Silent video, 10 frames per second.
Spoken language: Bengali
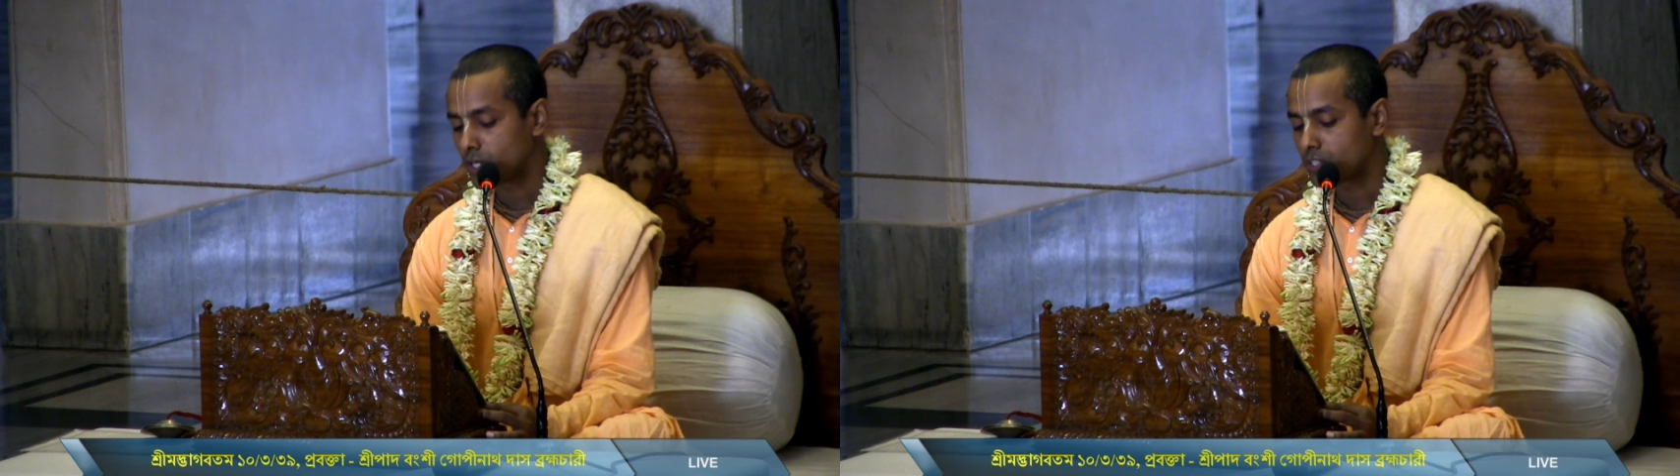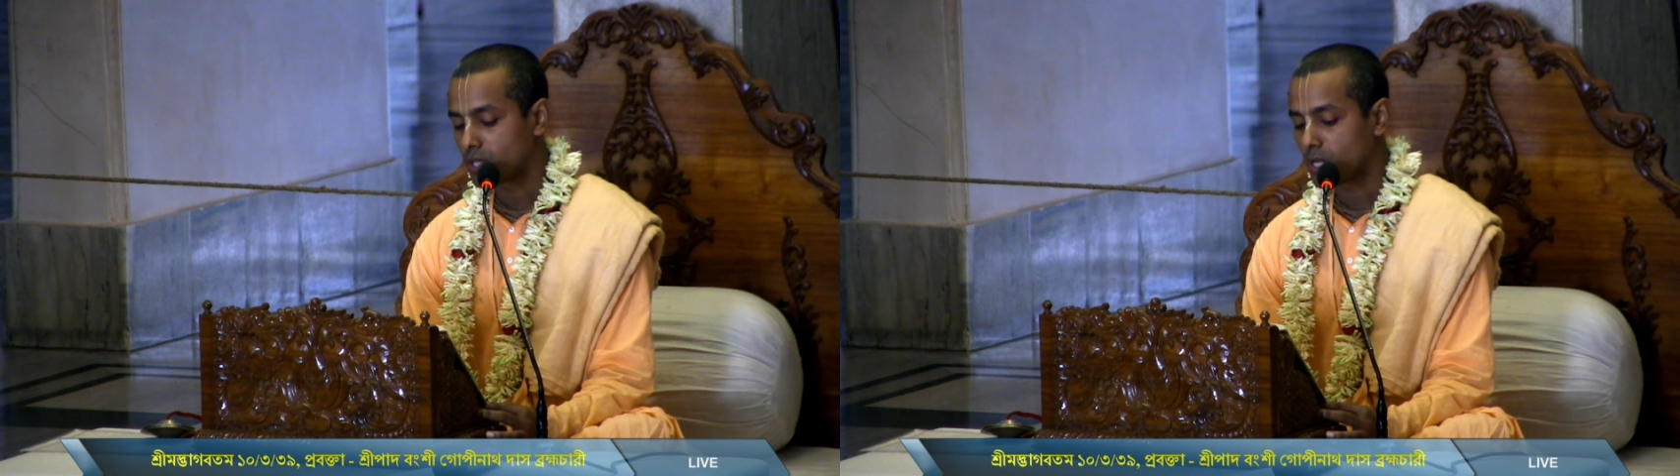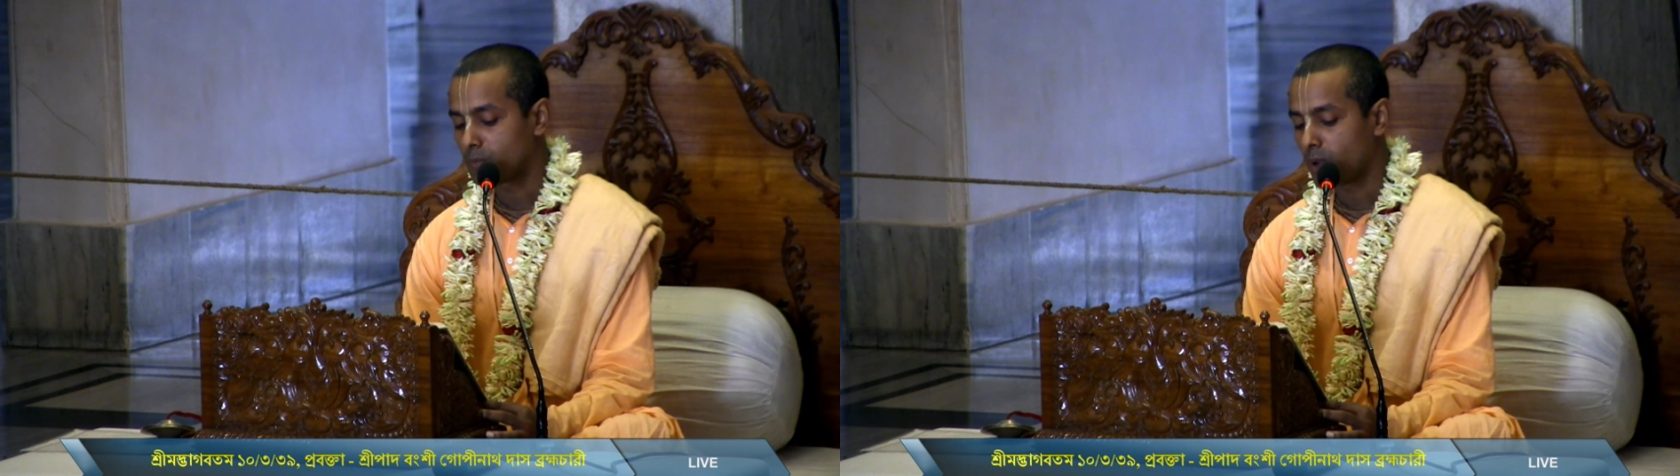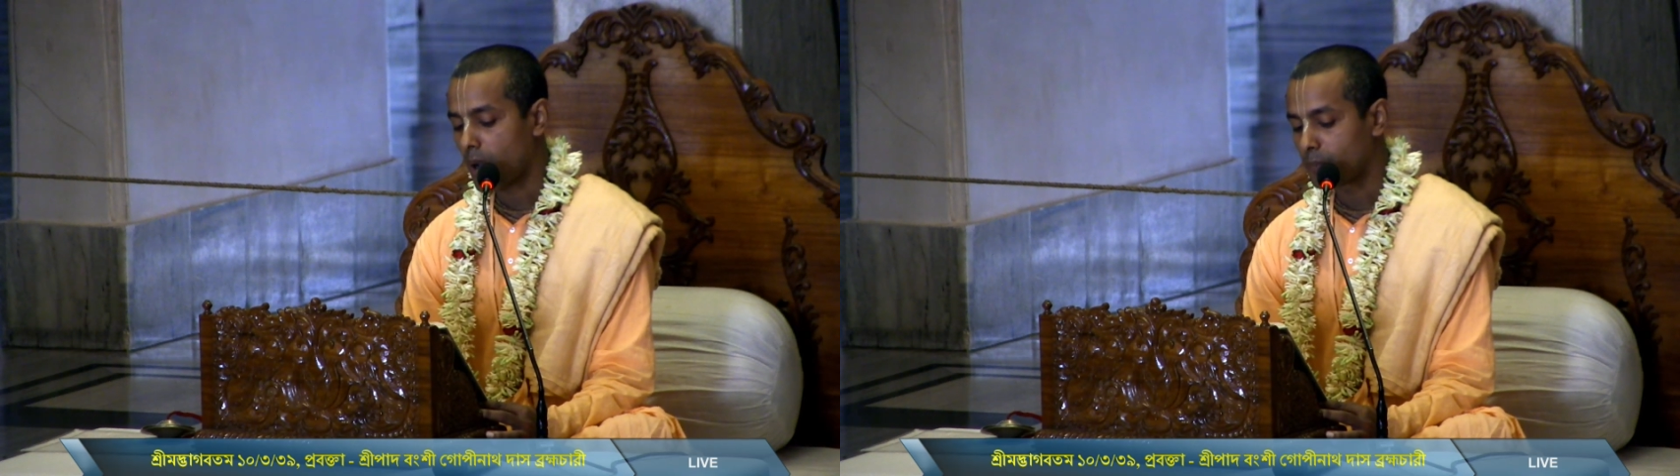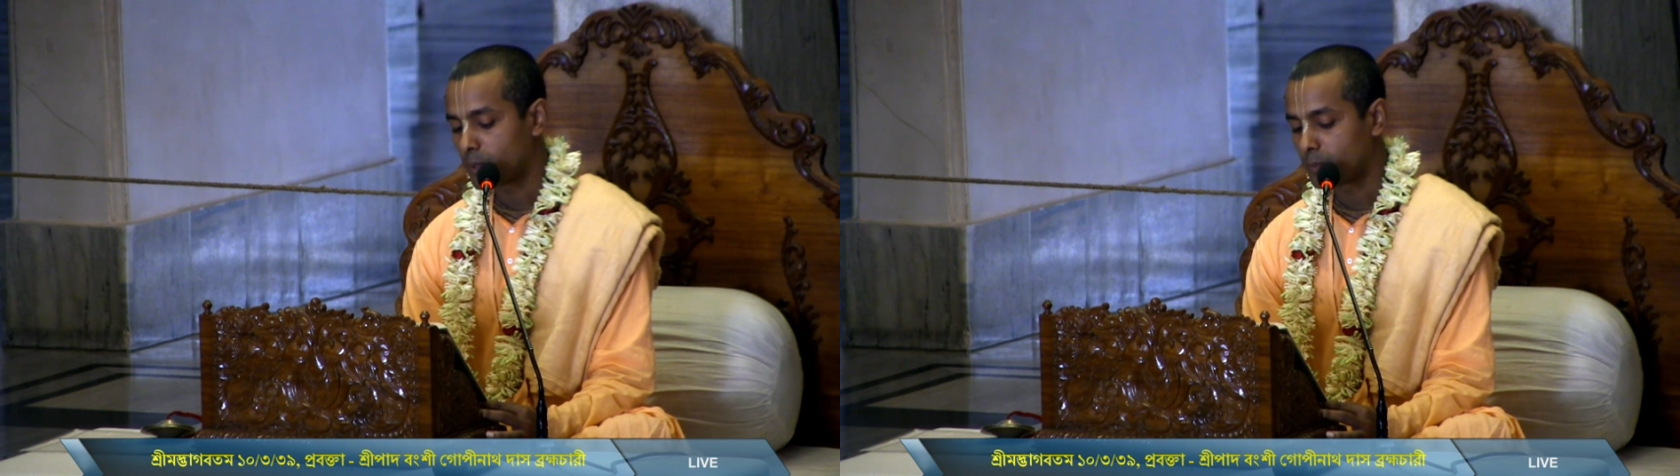চৈতন্য
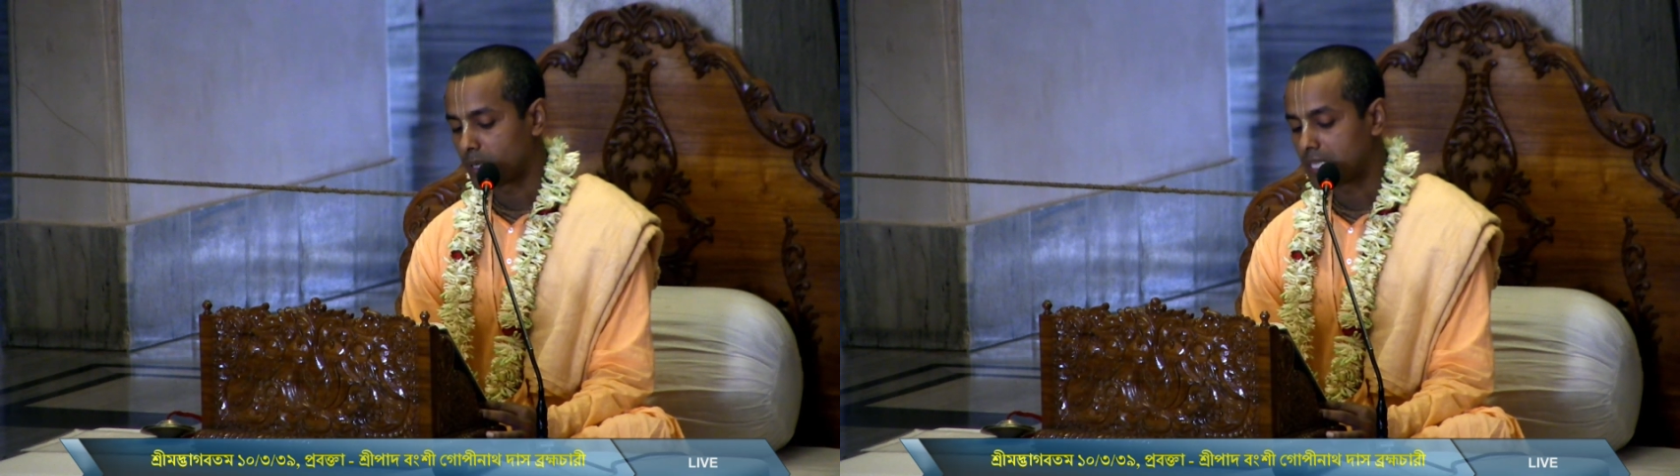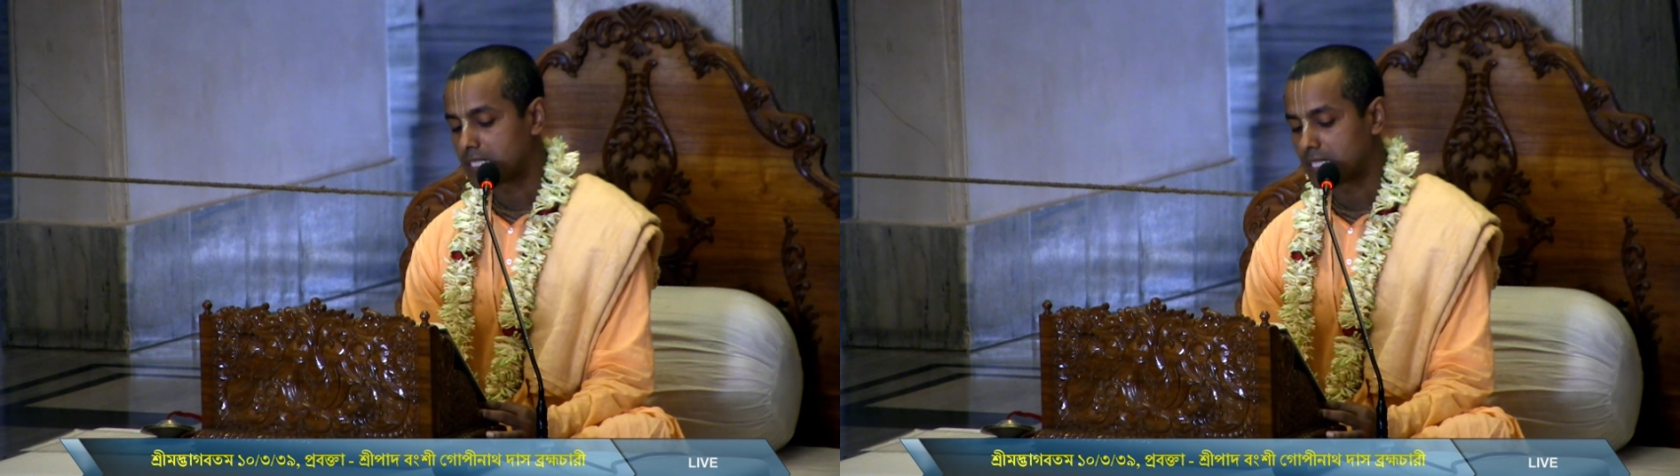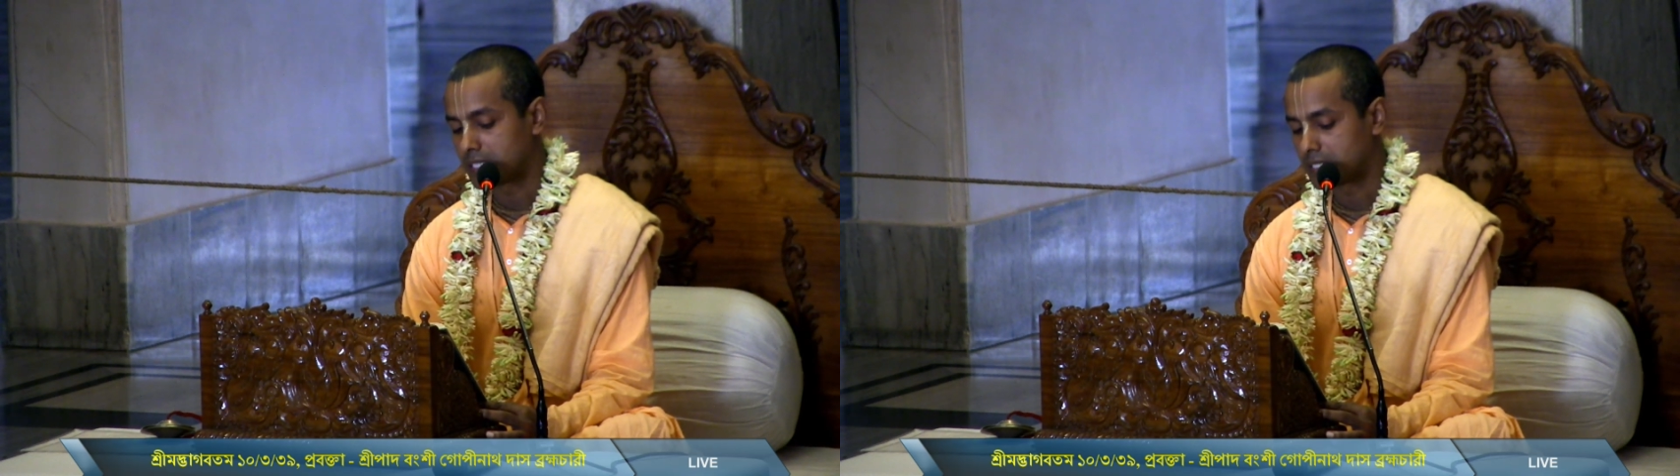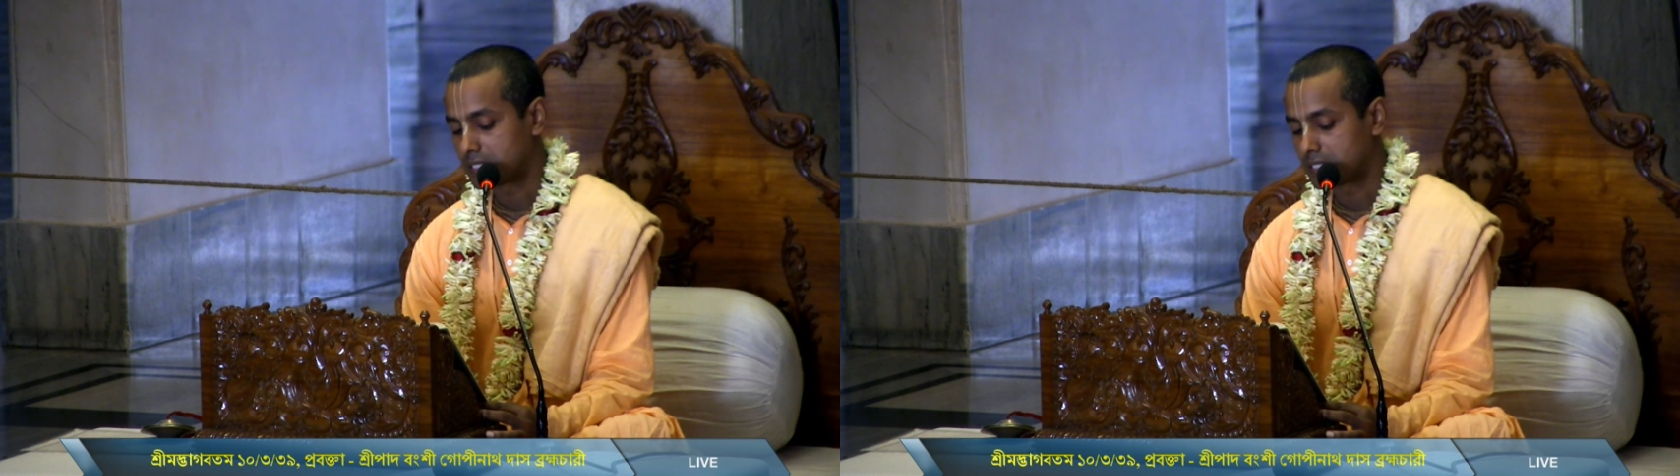মহাপ্রভু বলেছেন